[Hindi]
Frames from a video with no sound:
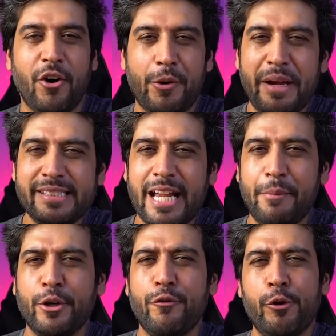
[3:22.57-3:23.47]
और मैं इस
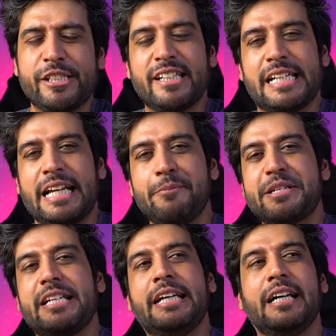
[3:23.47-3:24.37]
नेकबैंड को फुल चार्ज करके
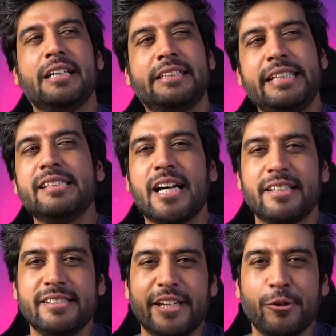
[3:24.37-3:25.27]
पिछले तीन चार
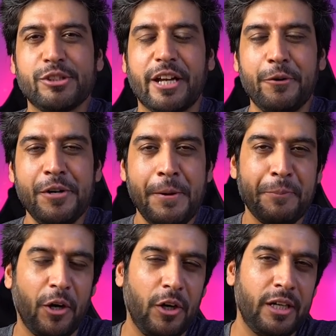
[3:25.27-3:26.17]
दिन से यूज कर रहा हूँ
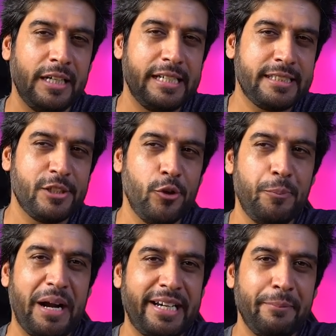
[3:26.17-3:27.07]
और इसका जो
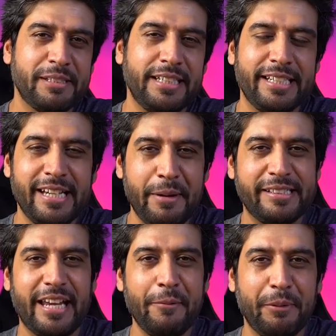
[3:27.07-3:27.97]
बैटरी परसेंटेज है
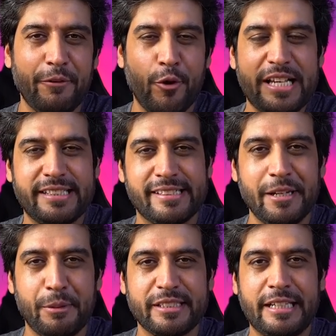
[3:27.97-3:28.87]
इस टाइम पर वो है सिक्सटी
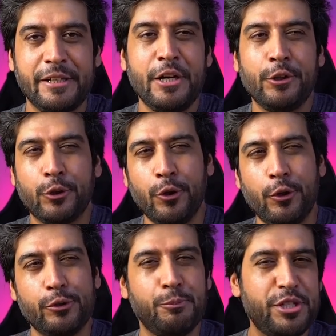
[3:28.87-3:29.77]
तो
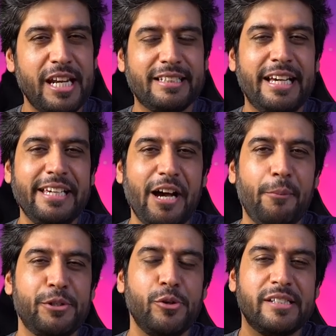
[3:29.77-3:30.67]
मुझे लगता है कि यहाँ
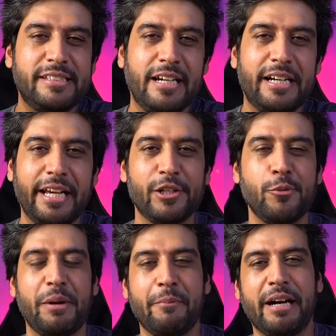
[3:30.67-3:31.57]
पर जो अस्सी घंटे का जो
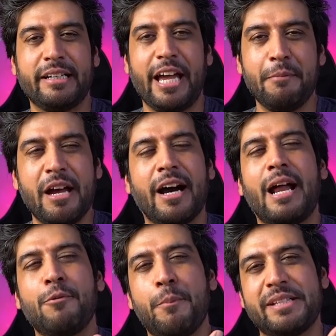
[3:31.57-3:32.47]
प्लेबैक टाइम है अगर
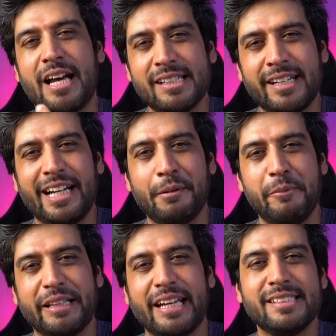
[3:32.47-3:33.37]
आपको पचास घंटे में
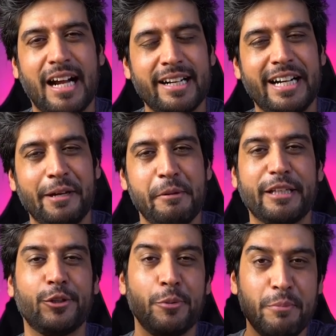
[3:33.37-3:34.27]
मिलता है साठ घंटे में मिलता
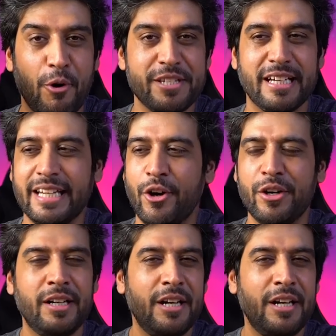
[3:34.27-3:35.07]
है तो भी बहुत ज्यादा है और